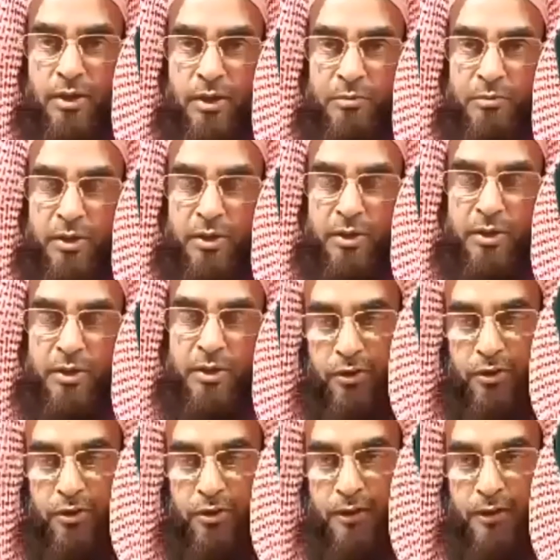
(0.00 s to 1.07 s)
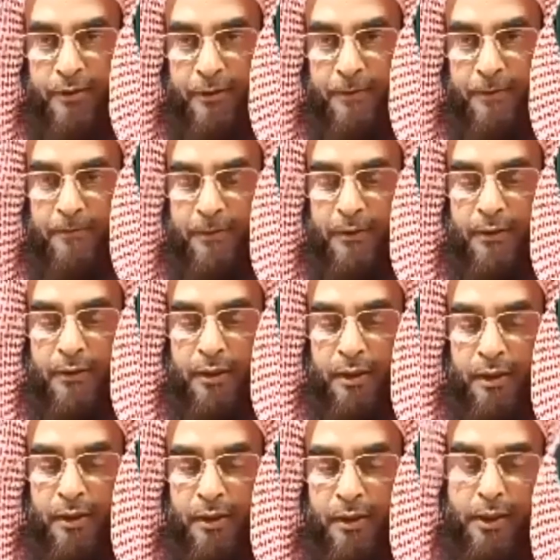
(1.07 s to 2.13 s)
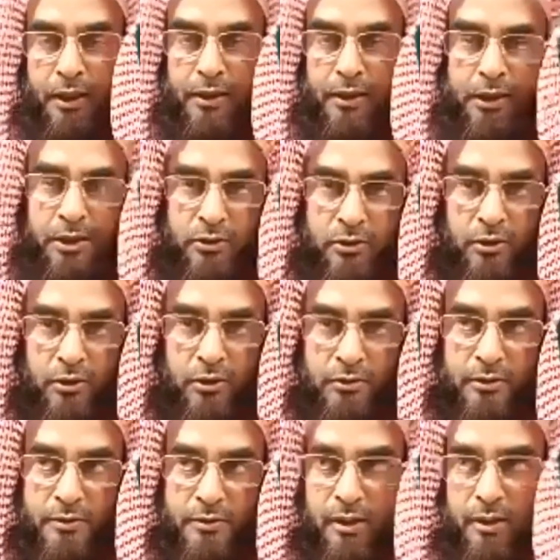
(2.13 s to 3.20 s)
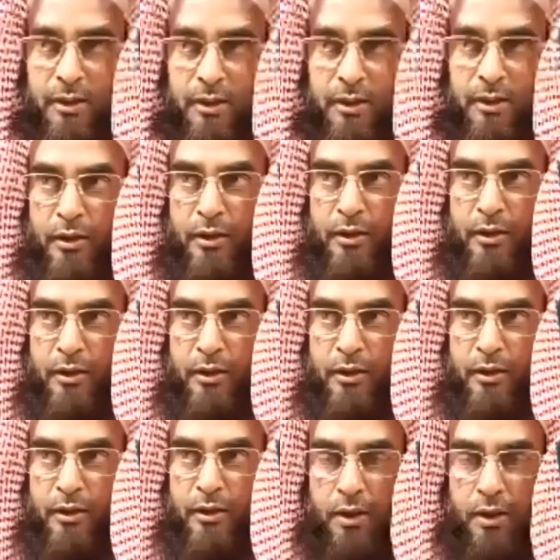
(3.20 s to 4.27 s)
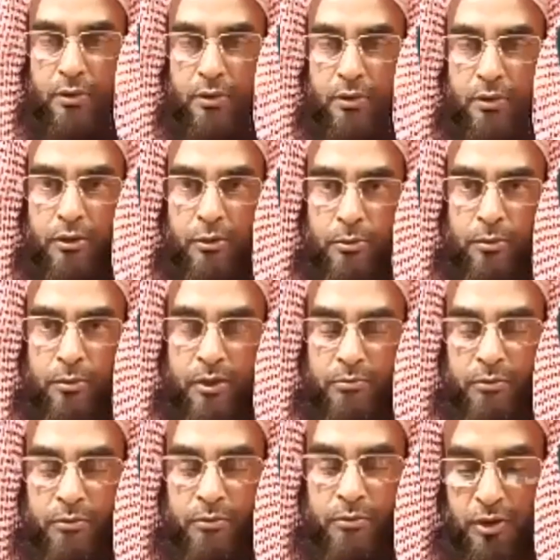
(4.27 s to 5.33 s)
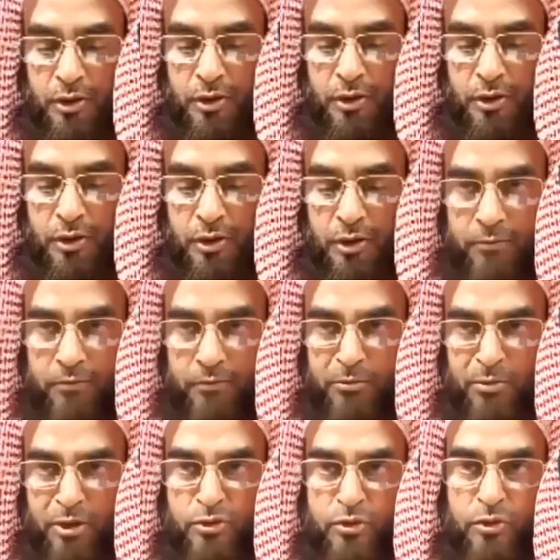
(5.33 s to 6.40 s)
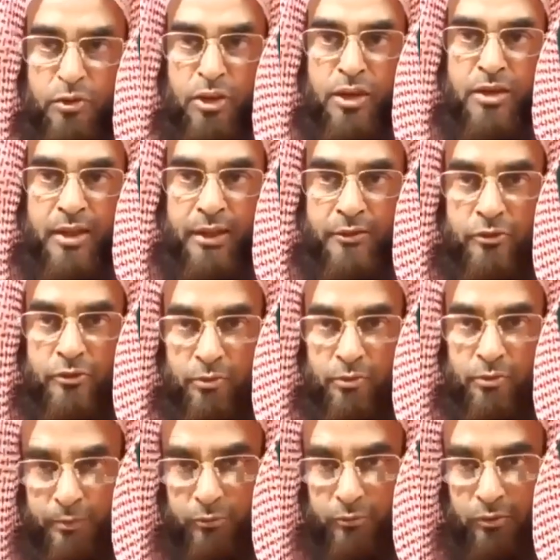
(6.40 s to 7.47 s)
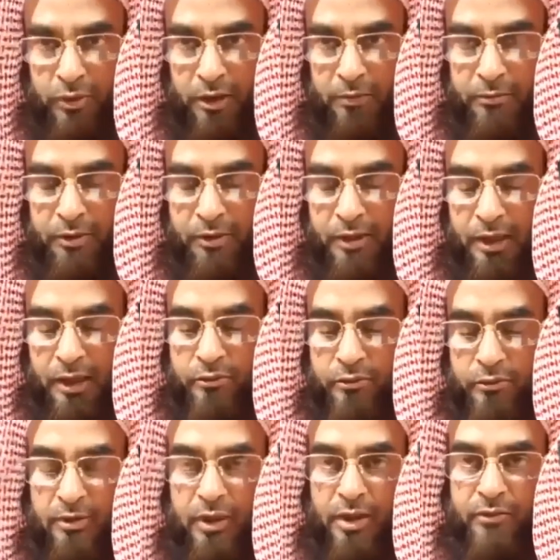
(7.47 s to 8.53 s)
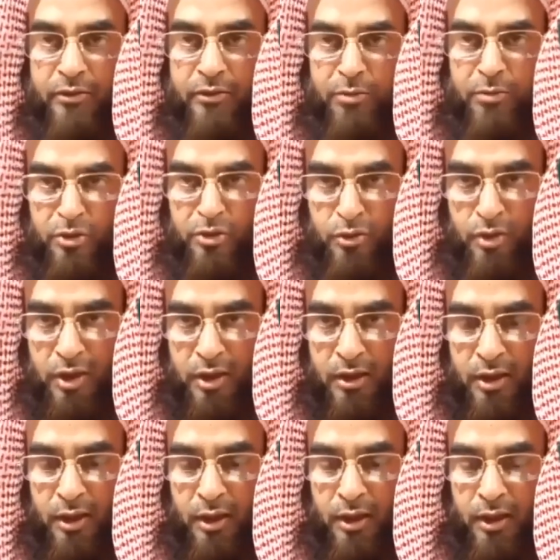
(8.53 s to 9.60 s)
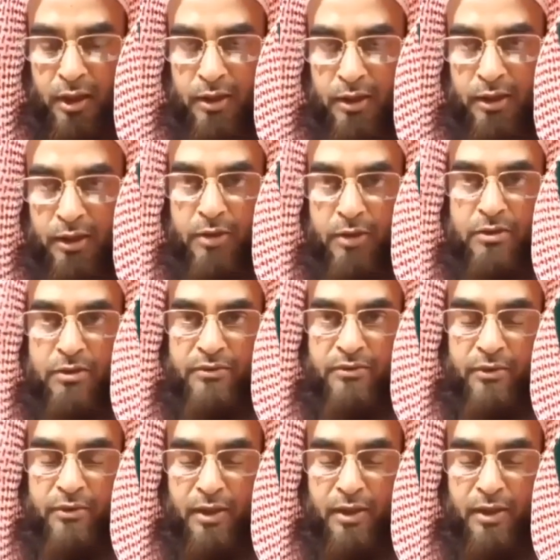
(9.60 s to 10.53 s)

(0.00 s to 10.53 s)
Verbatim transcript: একটি দল জাহেরিন আলাল হক হকের ওপর তারা বিজয়ী থাকবে মনসুরিন সাহায্যপ্রাপ্ত থাকবে তারাই হচ্ছে তাইফায় মনসুরা তারাই হচ্ছে ফিরকায় নাজিয়া তারাই বাহাত্তর দল